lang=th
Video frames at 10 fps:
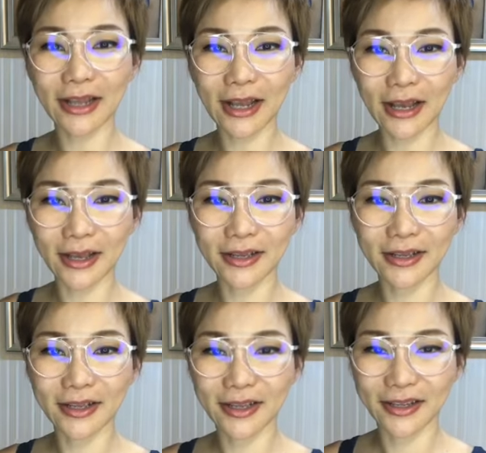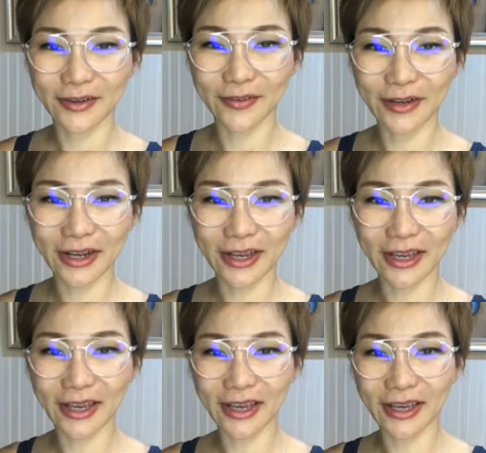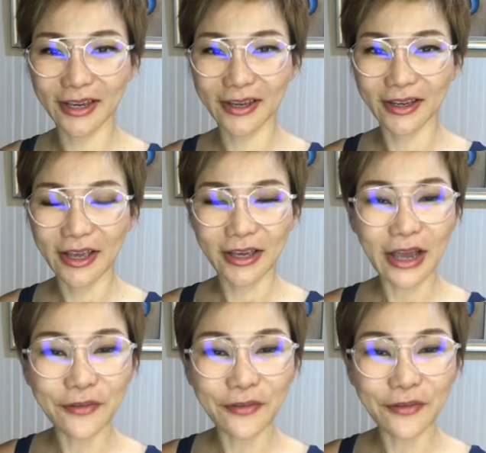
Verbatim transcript: นะคะโอเคใค